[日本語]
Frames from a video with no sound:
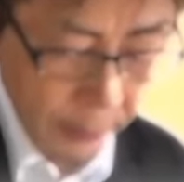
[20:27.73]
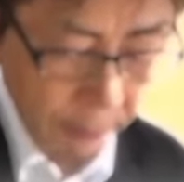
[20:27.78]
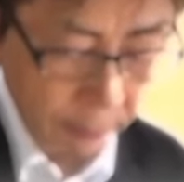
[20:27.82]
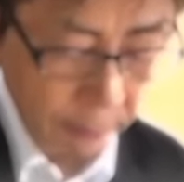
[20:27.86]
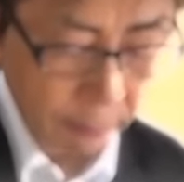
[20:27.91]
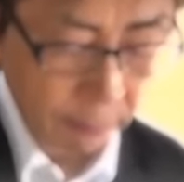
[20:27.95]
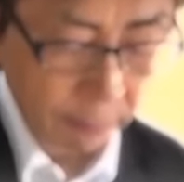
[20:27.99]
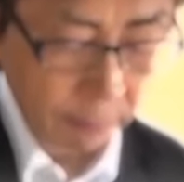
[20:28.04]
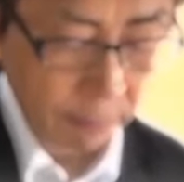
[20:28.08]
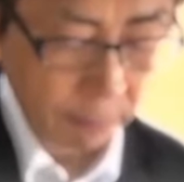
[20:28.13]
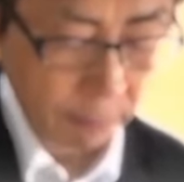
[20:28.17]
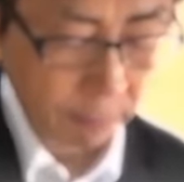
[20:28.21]
を
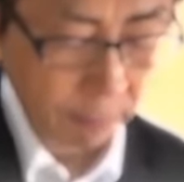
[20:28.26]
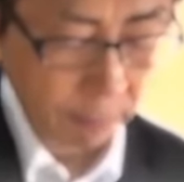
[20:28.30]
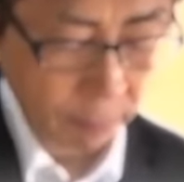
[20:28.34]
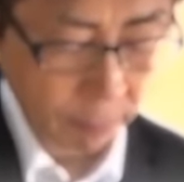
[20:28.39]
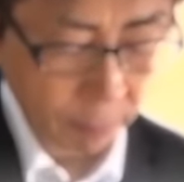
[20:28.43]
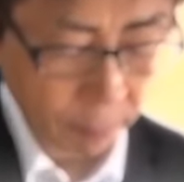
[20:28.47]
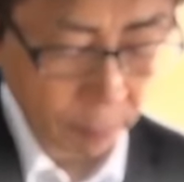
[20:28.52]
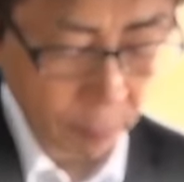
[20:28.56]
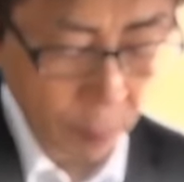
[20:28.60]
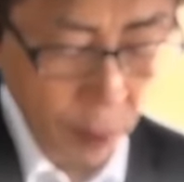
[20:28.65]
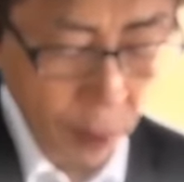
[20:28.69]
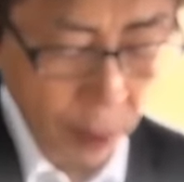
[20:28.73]
切ったわけ
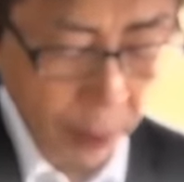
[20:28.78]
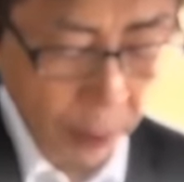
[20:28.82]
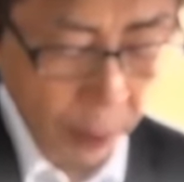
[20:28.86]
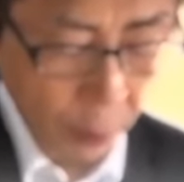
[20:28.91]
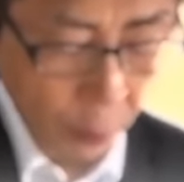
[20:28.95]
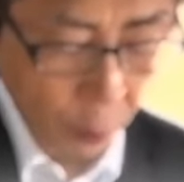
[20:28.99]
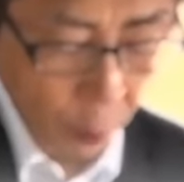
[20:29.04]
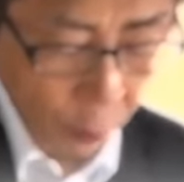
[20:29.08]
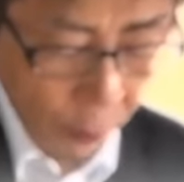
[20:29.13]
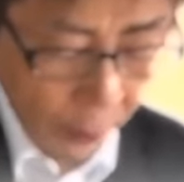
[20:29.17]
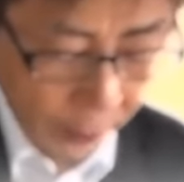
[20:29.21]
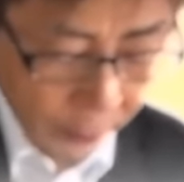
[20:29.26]
でもある
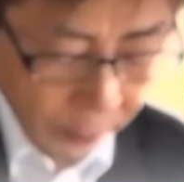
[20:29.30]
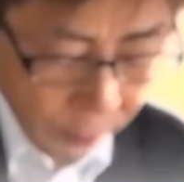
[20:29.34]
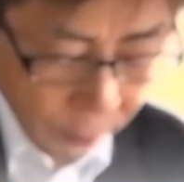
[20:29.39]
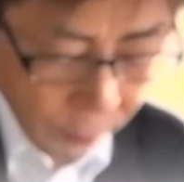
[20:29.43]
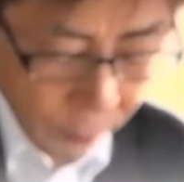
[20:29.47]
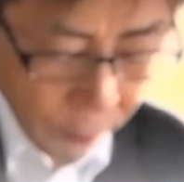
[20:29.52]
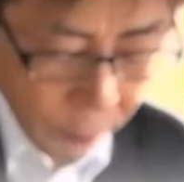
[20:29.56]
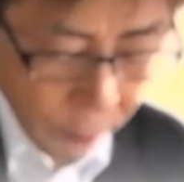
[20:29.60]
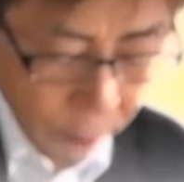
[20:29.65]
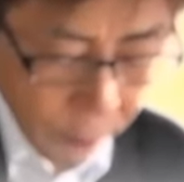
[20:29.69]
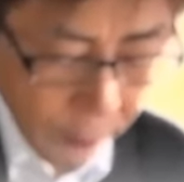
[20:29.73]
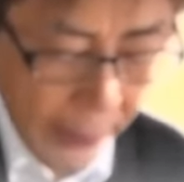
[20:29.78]
まい。
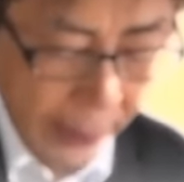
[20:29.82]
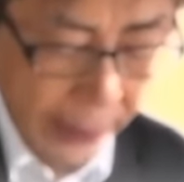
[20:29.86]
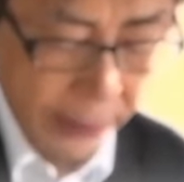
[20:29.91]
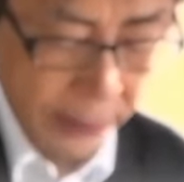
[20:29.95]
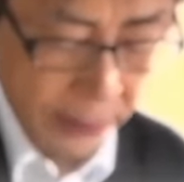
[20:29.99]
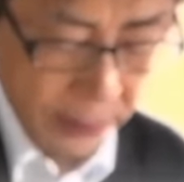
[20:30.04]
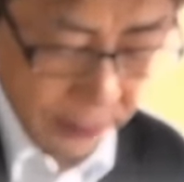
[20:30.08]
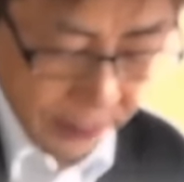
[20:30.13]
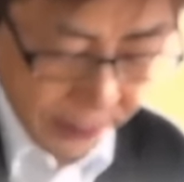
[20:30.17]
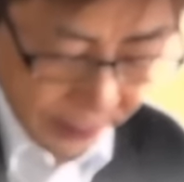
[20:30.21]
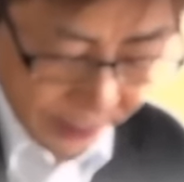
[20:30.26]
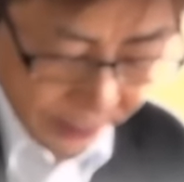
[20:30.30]

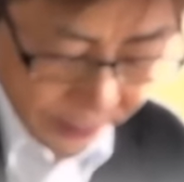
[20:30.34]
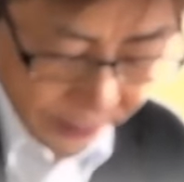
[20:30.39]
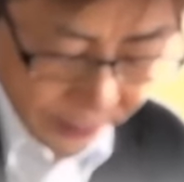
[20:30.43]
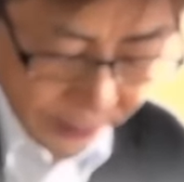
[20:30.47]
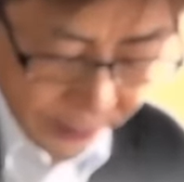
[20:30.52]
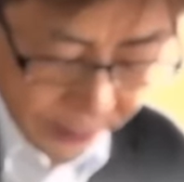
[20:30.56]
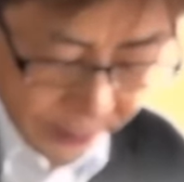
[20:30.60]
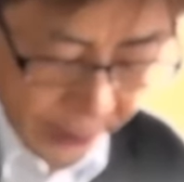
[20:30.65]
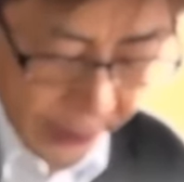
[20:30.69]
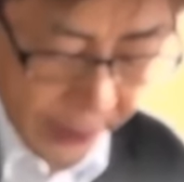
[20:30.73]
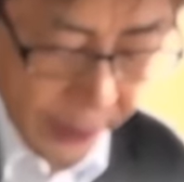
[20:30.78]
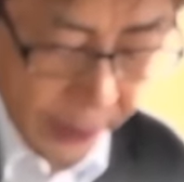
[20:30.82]

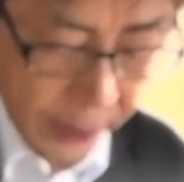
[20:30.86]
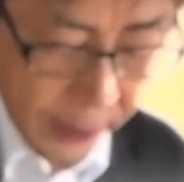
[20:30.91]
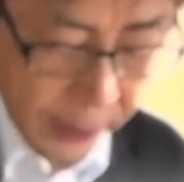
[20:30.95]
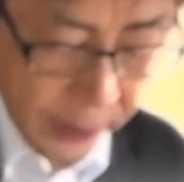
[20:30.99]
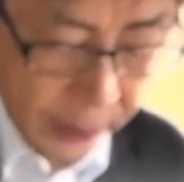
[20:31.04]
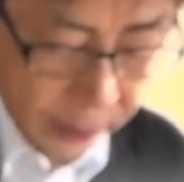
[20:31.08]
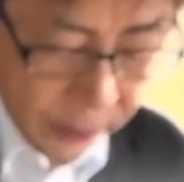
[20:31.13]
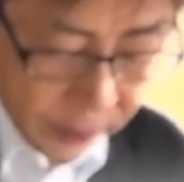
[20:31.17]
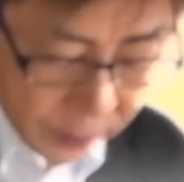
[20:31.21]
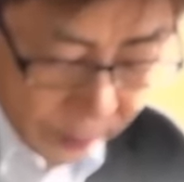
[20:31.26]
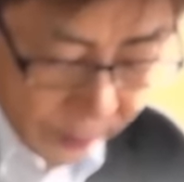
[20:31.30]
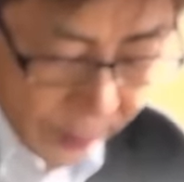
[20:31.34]
彼が
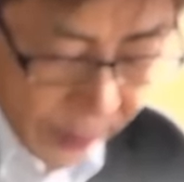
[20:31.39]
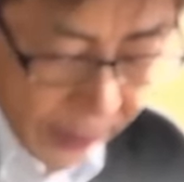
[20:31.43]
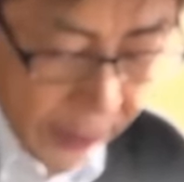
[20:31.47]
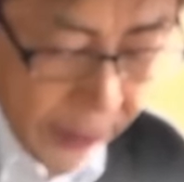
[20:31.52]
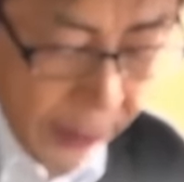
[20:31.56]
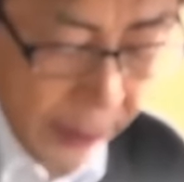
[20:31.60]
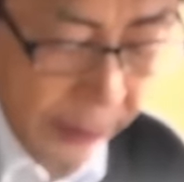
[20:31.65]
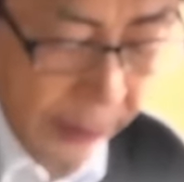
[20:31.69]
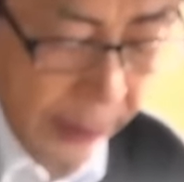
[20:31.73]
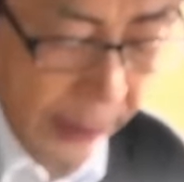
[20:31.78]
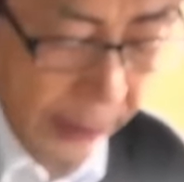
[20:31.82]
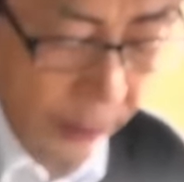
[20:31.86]
切腹し
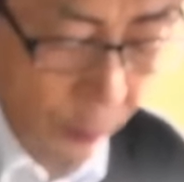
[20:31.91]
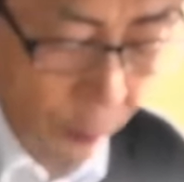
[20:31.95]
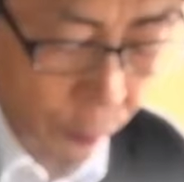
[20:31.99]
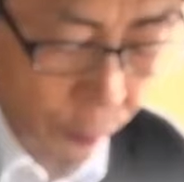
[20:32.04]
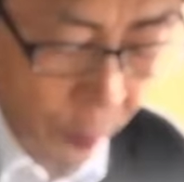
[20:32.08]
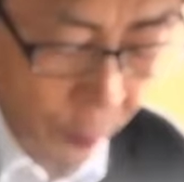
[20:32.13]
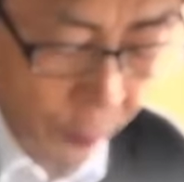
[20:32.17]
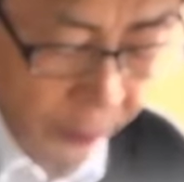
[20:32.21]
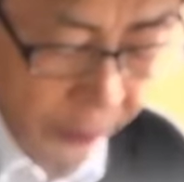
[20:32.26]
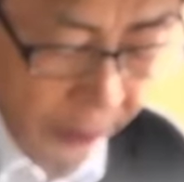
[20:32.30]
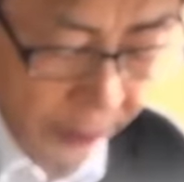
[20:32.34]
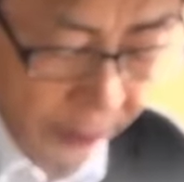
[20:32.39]
たとして
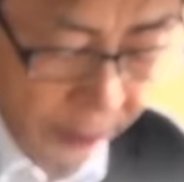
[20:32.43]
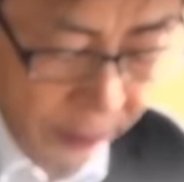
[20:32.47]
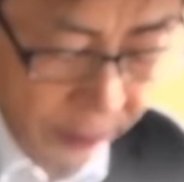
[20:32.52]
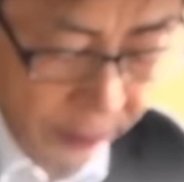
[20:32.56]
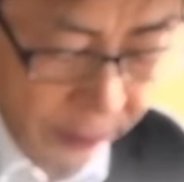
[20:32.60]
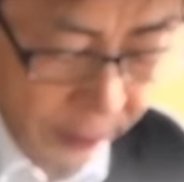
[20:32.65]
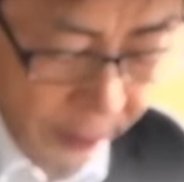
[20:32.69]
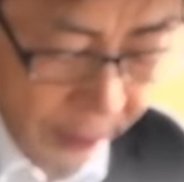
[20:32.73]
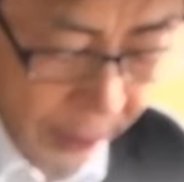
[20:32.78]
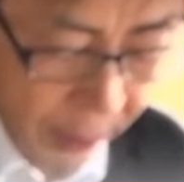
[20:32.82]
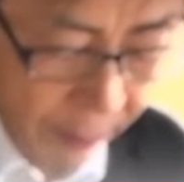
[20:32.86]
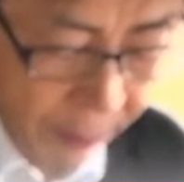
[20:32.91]
も、
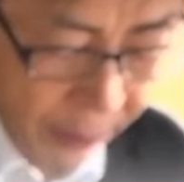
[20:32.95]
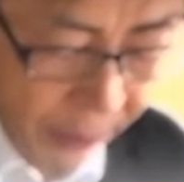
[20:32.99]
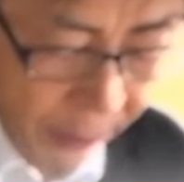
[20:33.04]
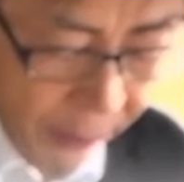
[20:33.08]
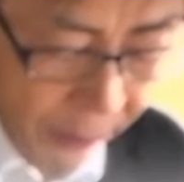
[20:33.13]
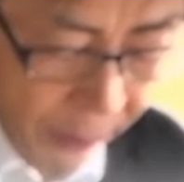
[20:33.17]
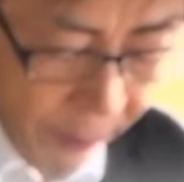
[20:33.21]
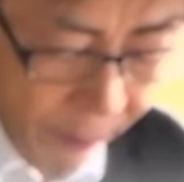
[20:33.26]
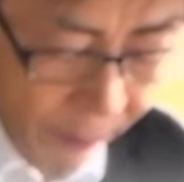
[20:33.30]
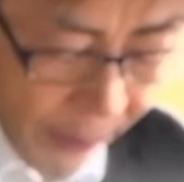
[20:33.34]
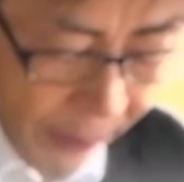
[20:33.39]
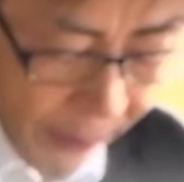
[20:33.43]
かの
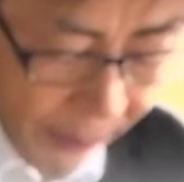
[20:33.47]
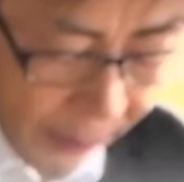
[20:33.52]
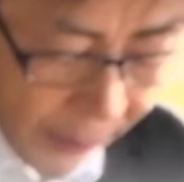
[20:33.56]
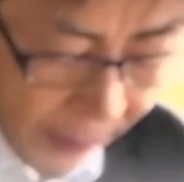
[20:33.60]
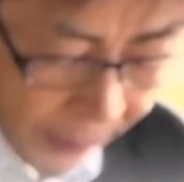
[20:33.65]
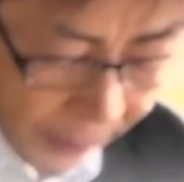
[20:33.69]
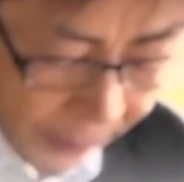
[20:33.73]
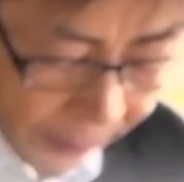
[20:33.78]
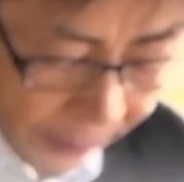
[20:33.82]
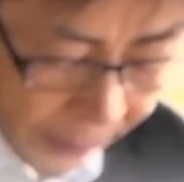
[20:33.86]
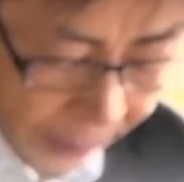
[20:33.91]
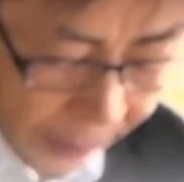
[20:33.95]
面が
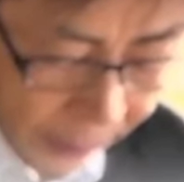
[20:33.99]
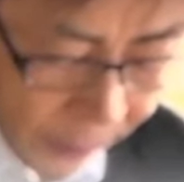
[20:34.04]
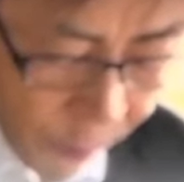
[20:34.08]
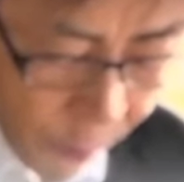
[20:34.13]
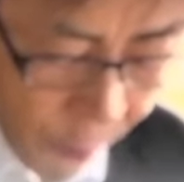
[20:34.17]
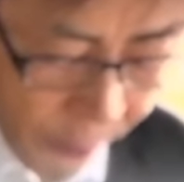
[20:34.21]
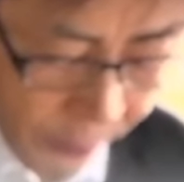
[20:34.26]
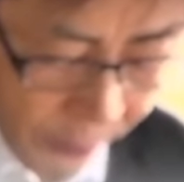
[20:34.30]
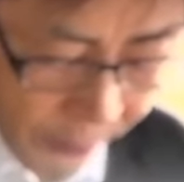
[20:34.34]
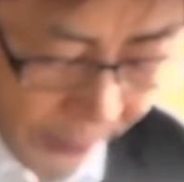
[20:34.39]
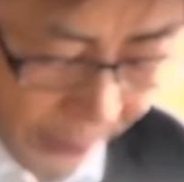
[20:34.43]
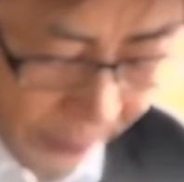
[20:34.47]
ここの
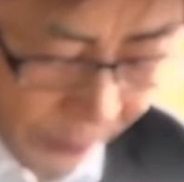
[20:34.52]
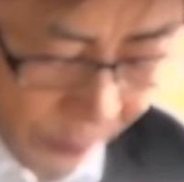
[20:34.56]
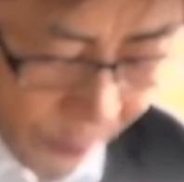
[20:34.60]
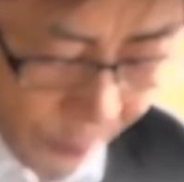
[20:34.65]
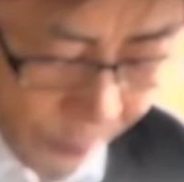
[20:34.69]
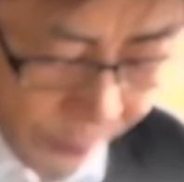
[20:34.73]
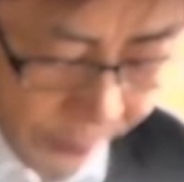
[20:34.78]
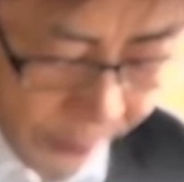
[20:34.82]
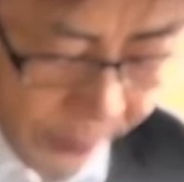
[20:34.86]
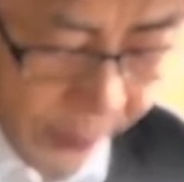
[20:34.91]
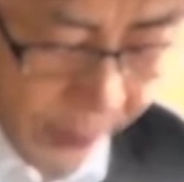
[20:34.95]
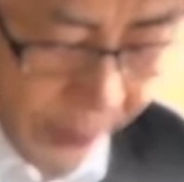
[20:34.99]
店にある
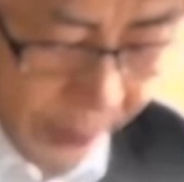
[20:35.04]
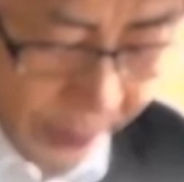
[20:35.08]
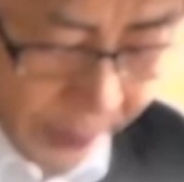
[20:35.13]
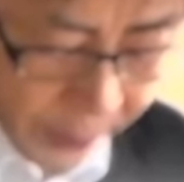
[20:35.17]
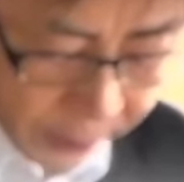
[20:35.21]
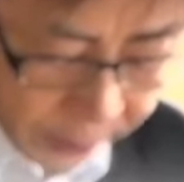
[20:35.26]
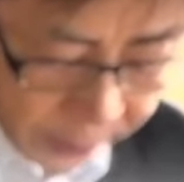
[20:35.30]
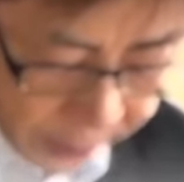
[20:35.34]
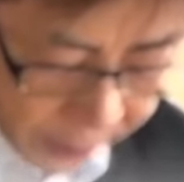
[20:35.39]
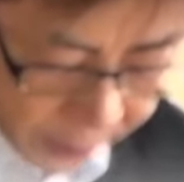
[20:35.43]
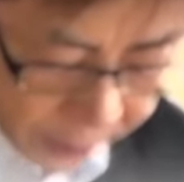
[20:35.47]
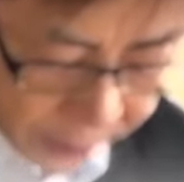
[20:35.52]
ことを知って